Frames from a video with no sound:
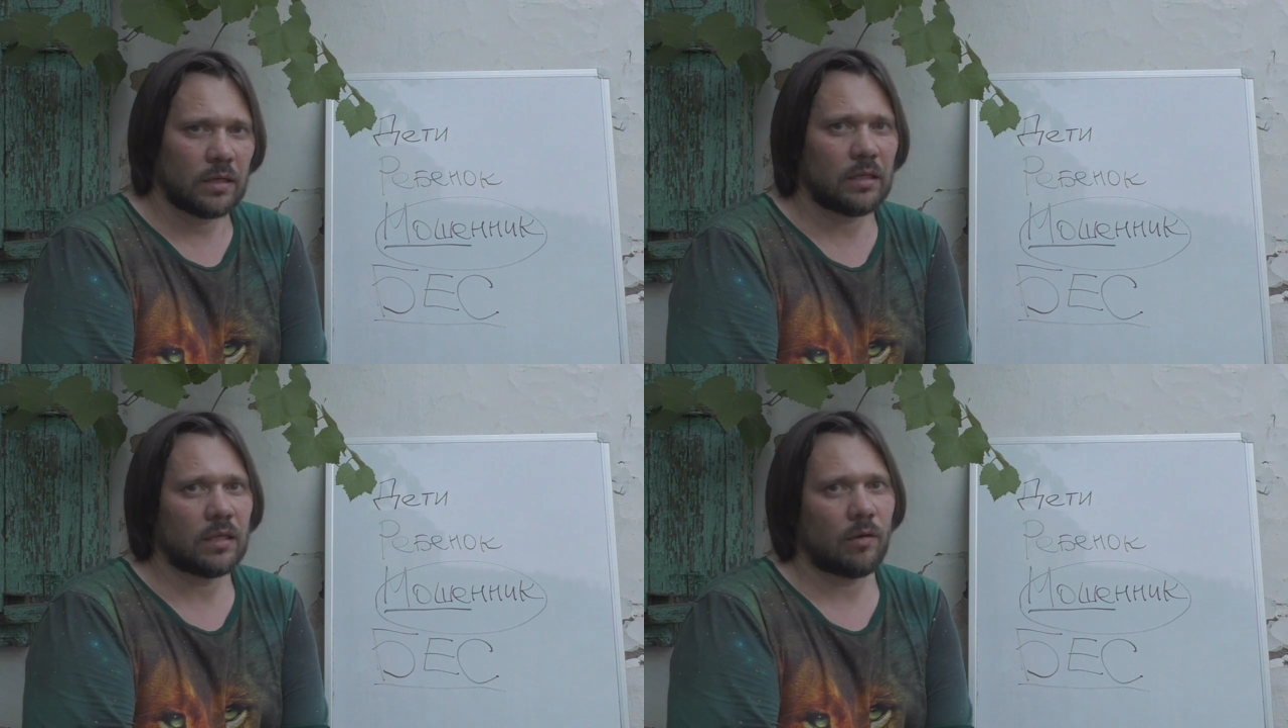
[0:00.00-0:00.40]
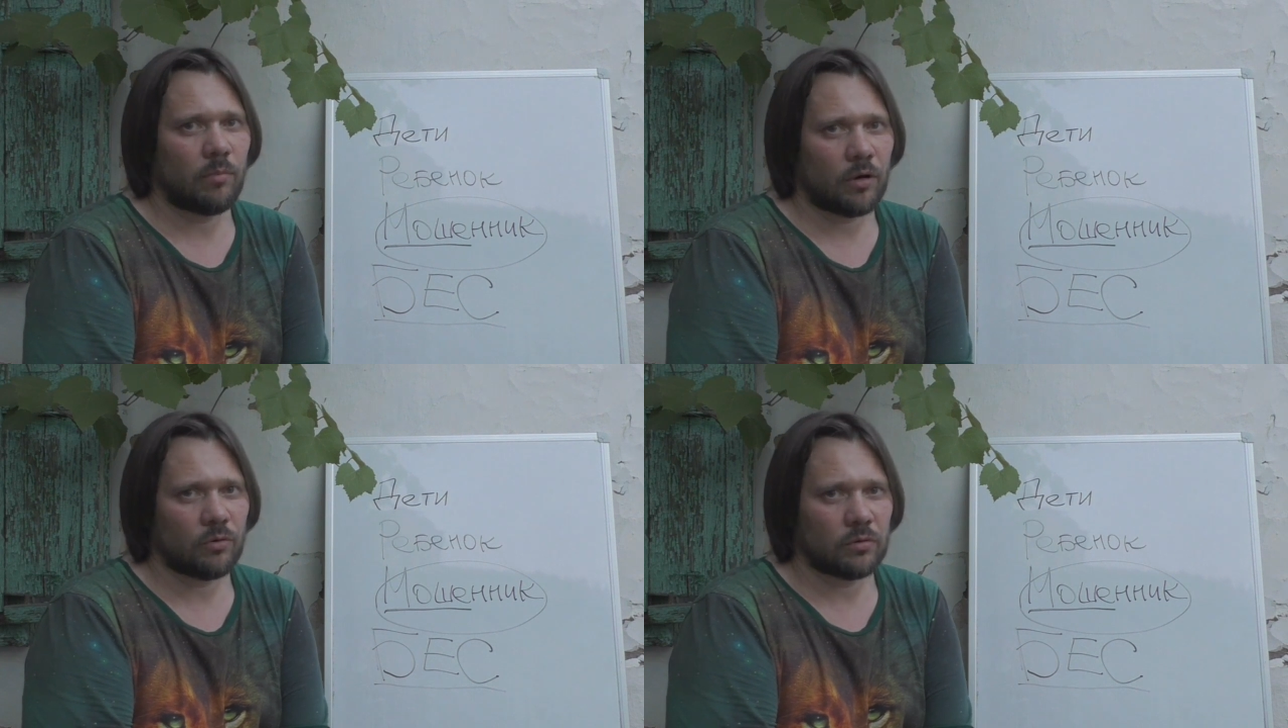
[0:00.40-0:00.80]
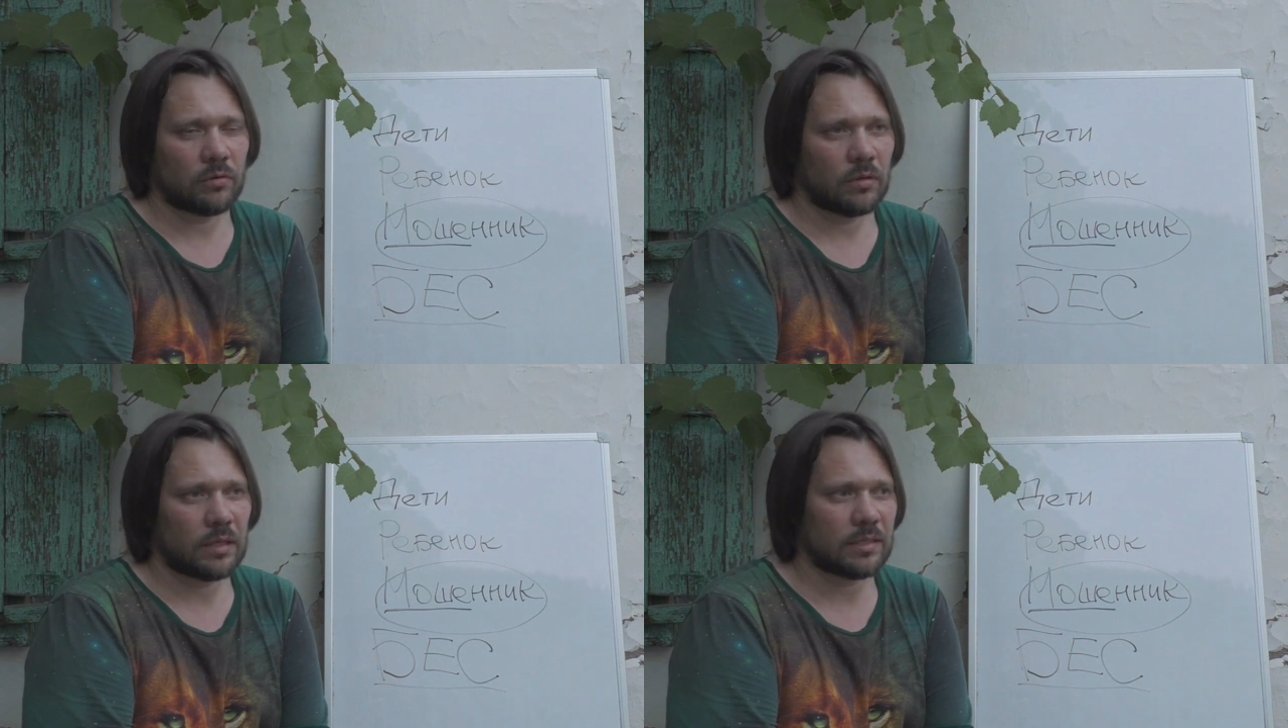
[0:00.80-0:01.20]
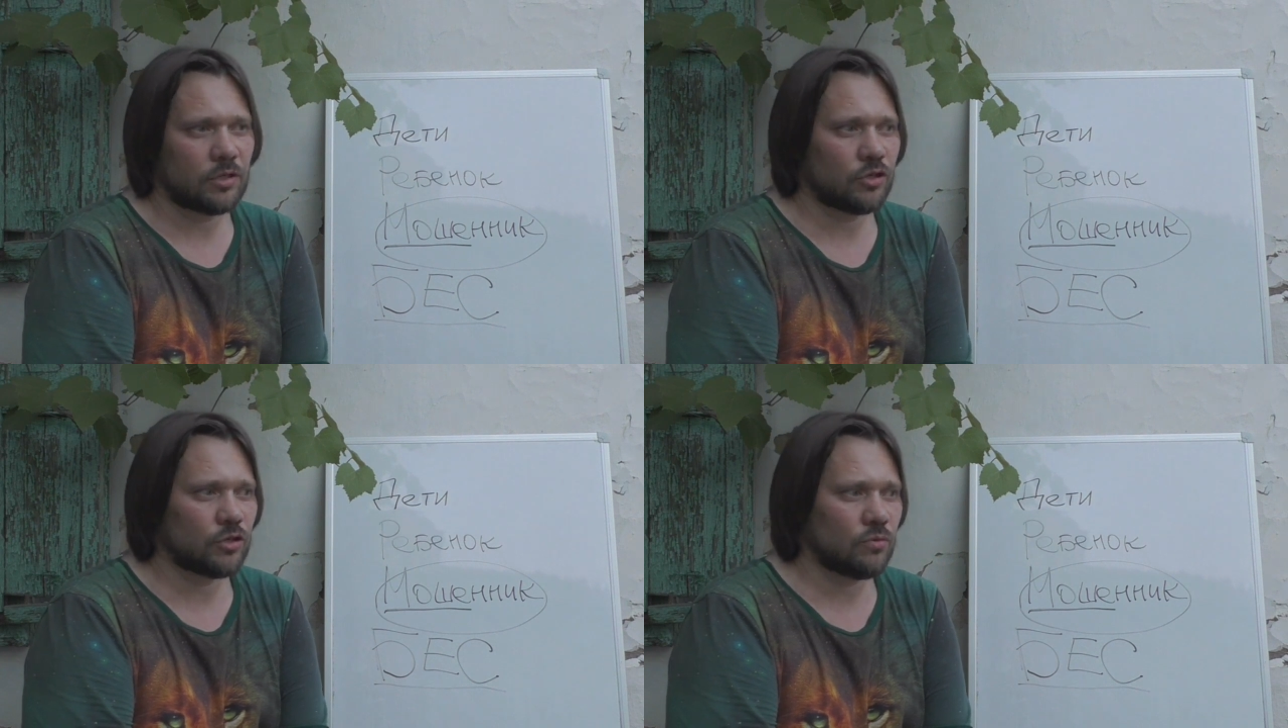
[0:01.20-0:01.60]
и наоборот, а
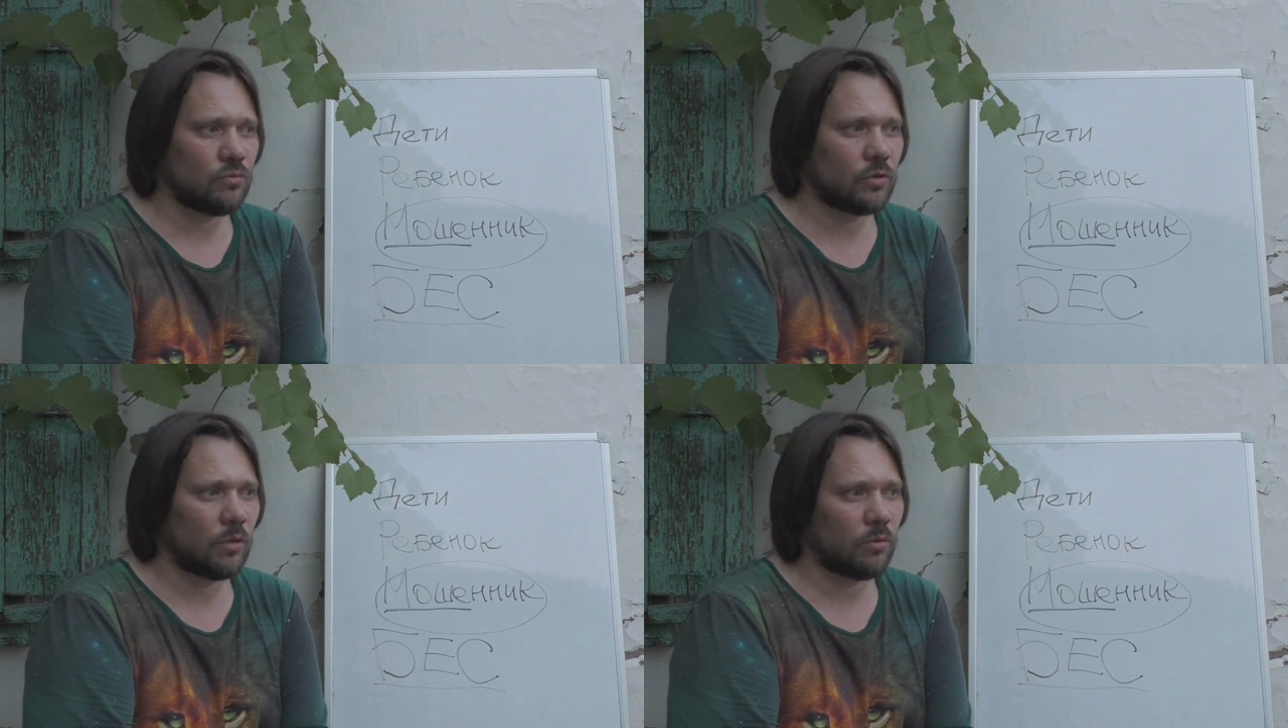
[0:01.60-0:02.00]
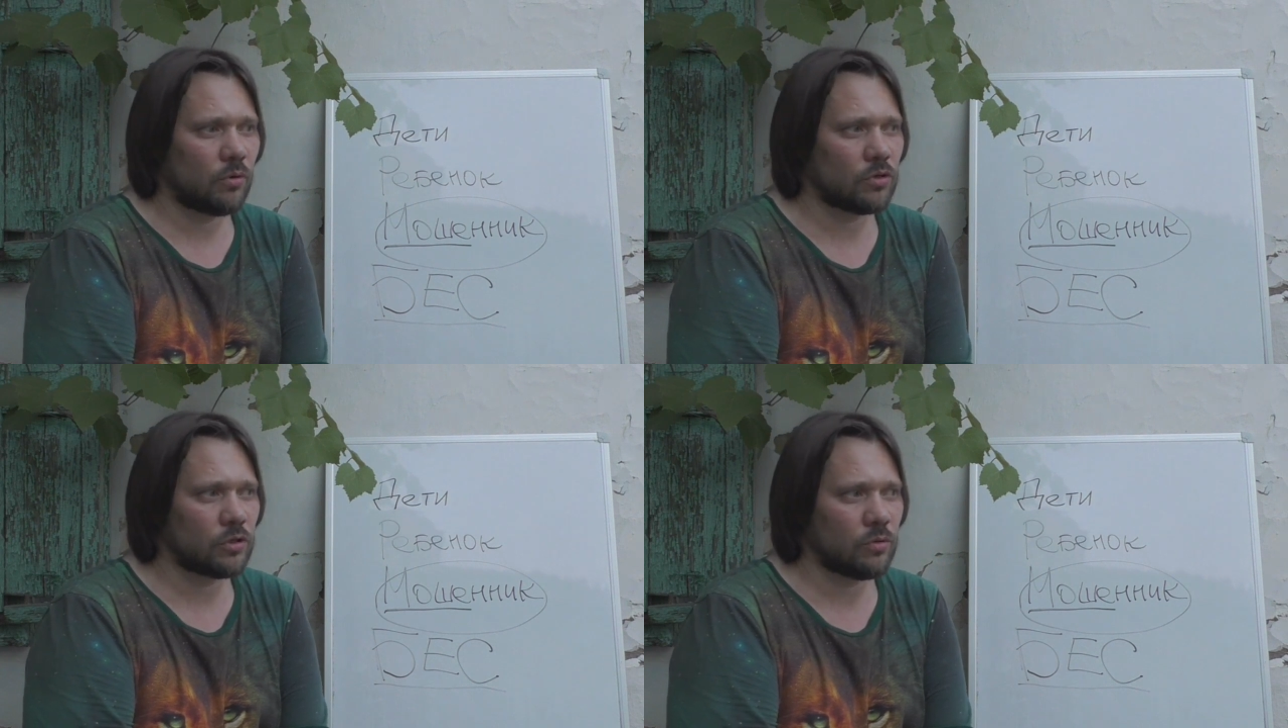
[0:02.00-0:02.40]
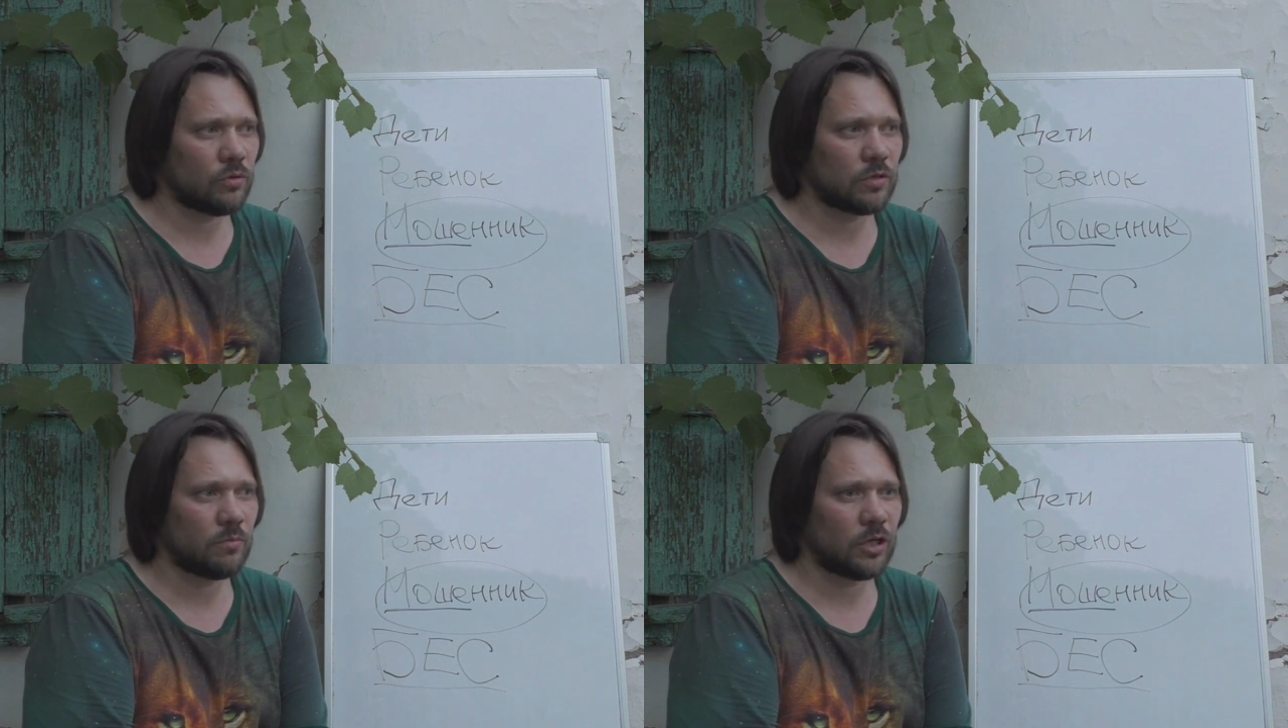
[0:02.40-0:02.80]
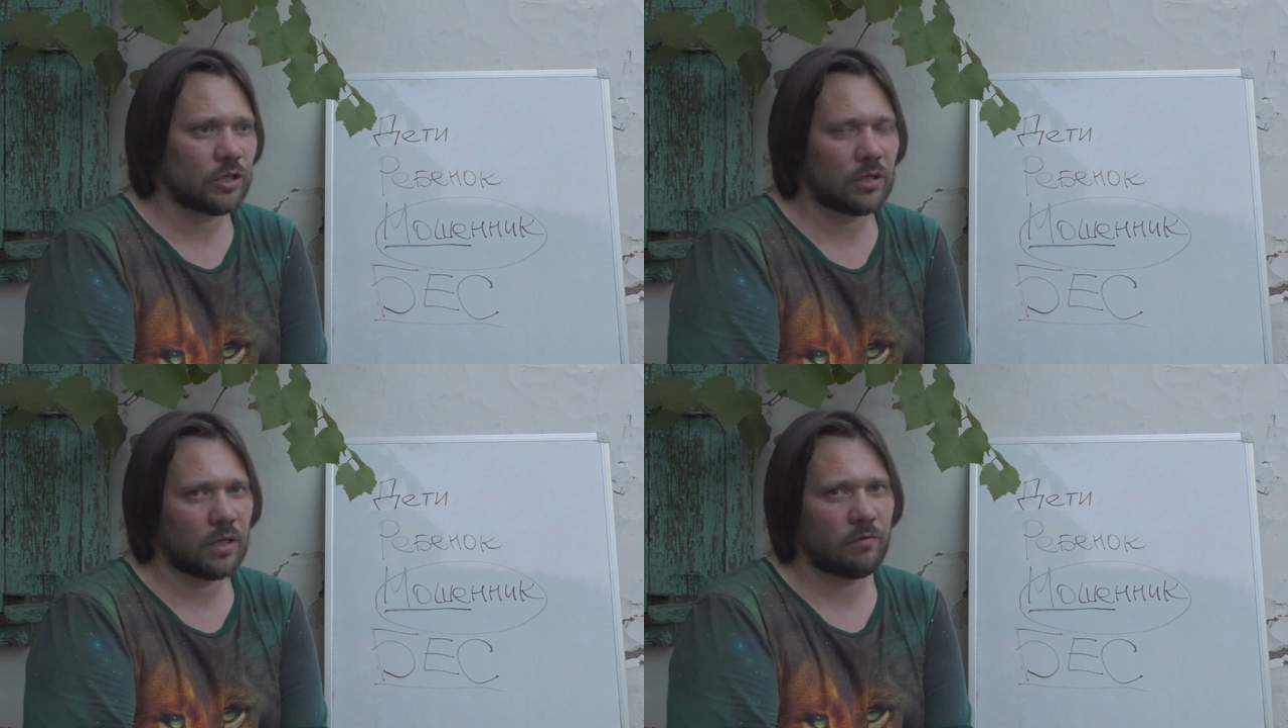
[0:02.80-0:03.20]
зачастую добро и зло
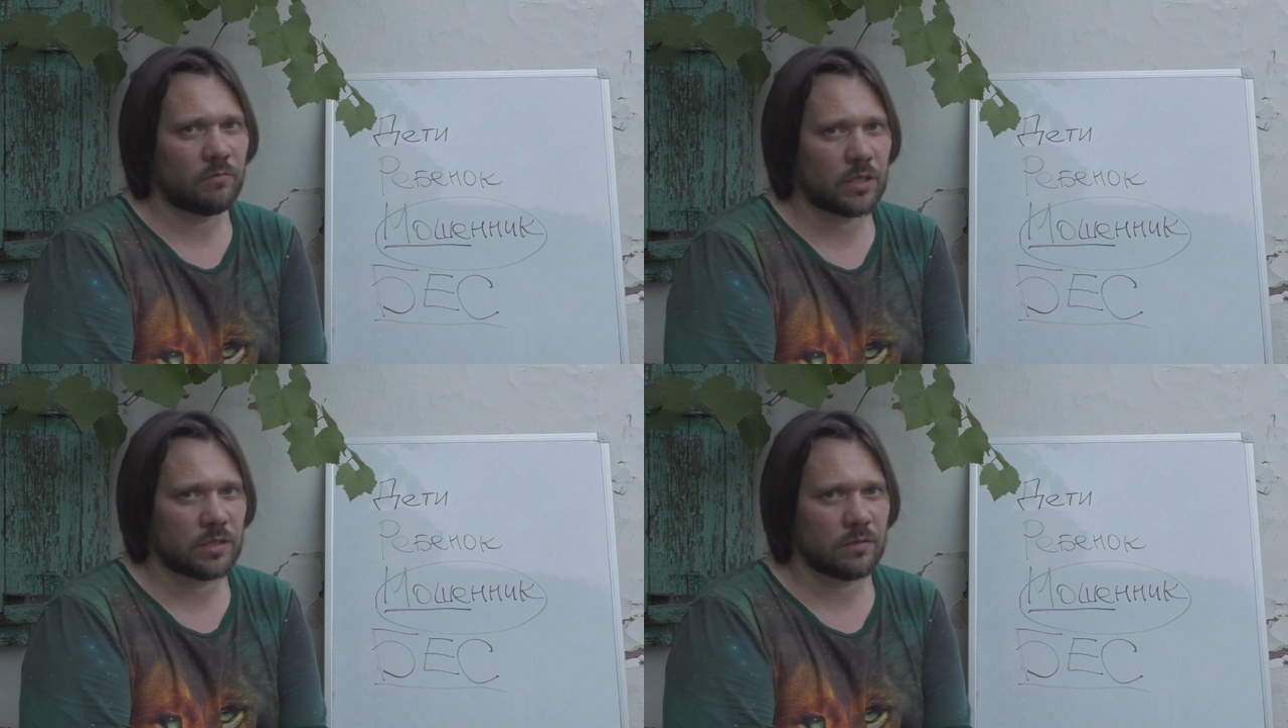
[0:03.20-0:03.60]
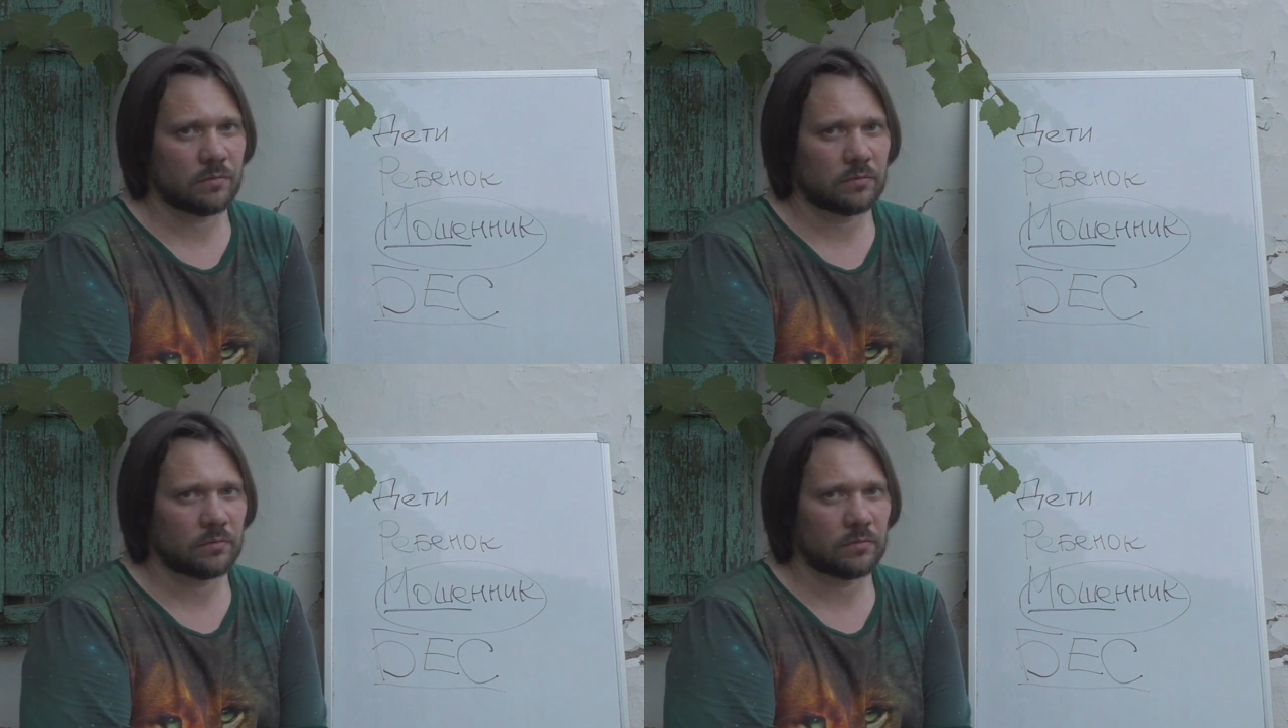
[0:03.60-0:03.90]
смешанное вместе.